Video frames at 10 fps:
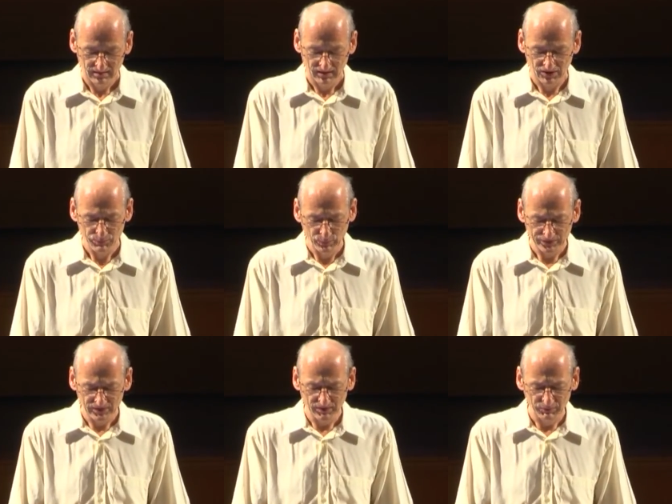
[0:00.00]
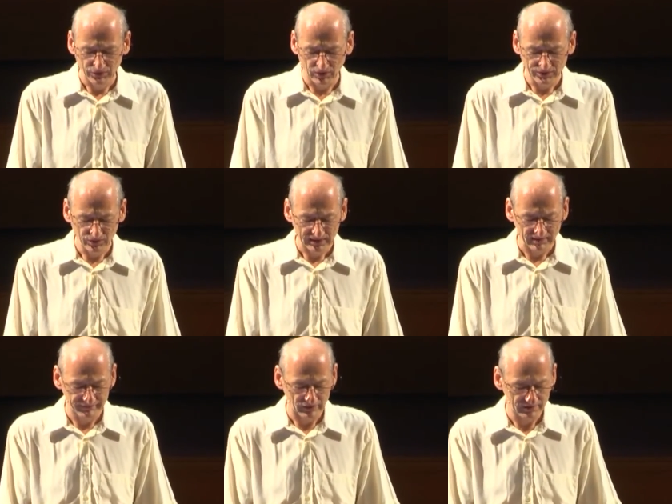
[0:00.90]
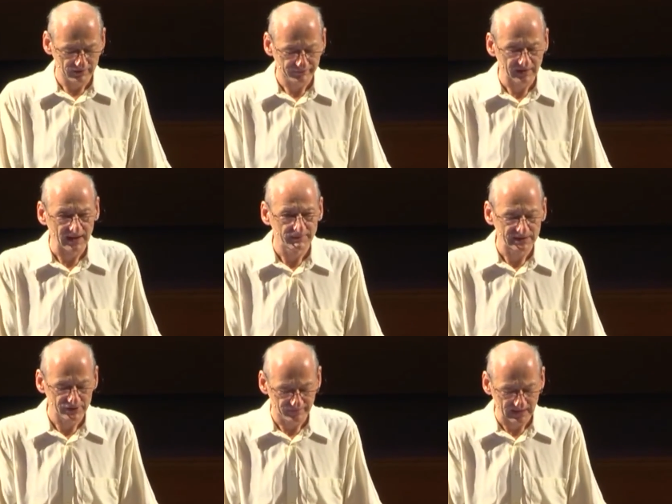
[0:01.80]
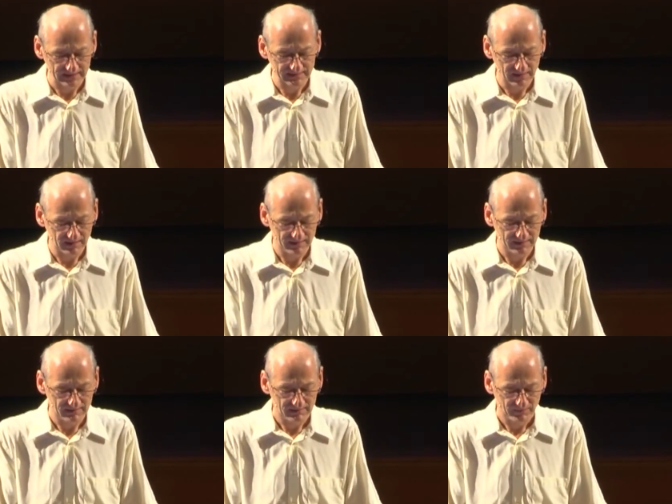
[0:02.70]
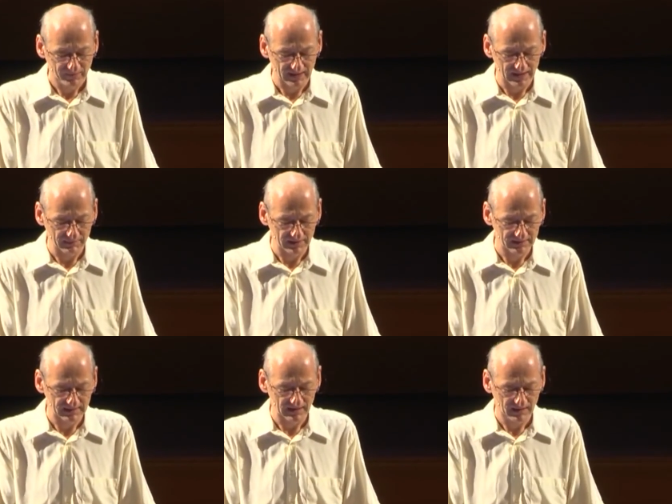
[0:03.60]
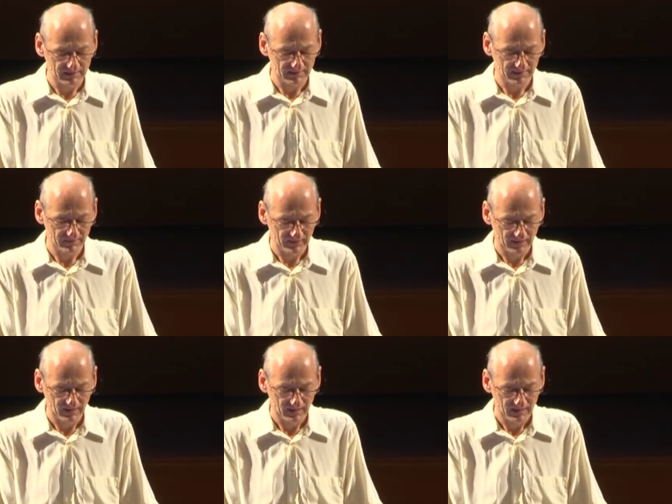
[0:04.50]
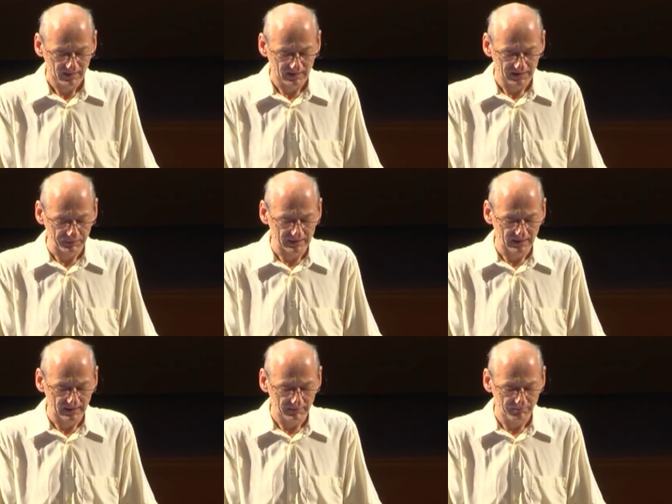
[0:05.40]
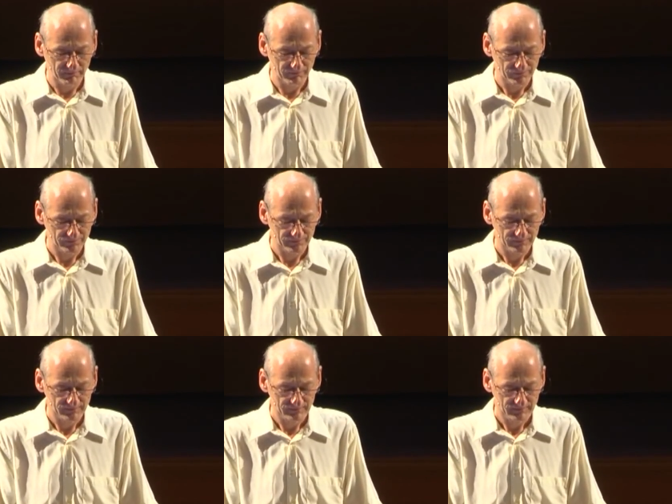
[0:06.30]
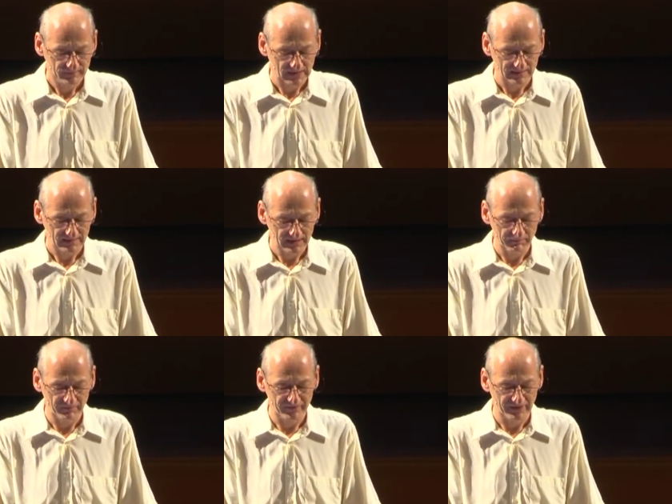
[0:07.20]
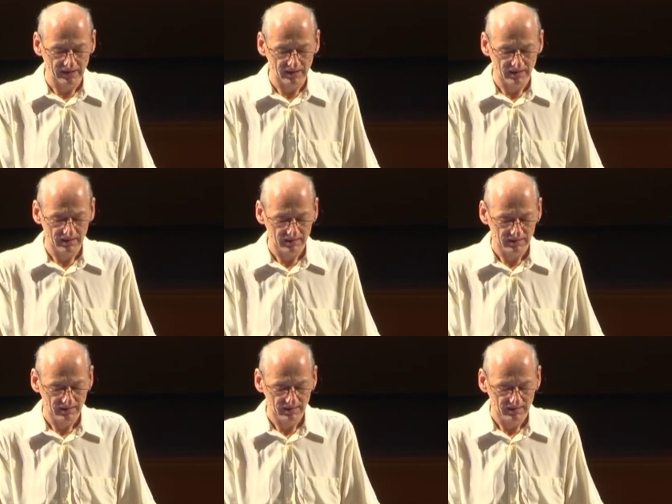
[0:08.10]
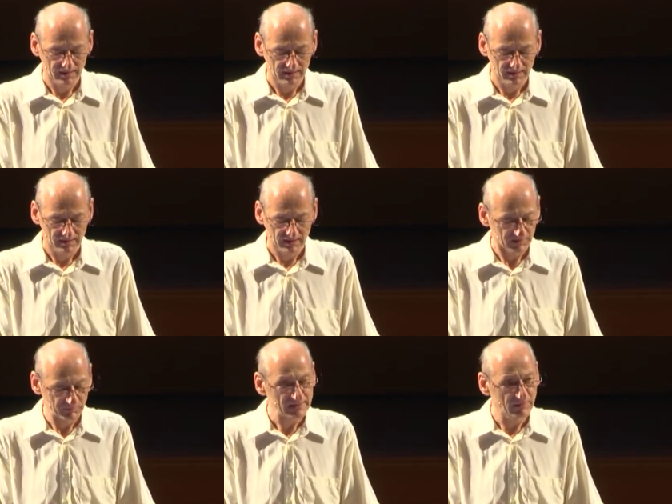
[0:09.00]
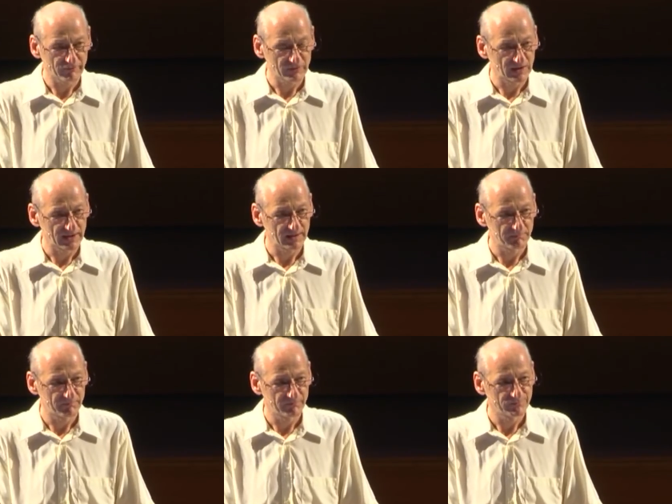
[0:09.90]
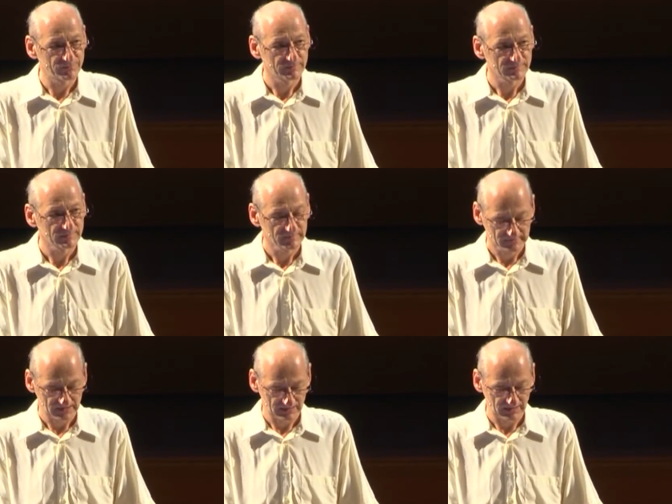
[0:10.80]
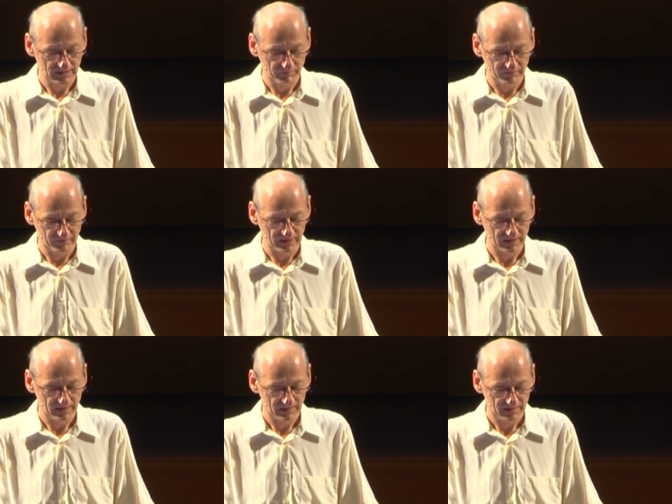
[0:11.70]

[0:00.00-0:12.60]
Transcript: Ich spürte die Bedeutung der Worte von Albert Schweitzer, der einmal sagte, ich bin Leben, das Leben will, inmitten von Leben, das Leben will.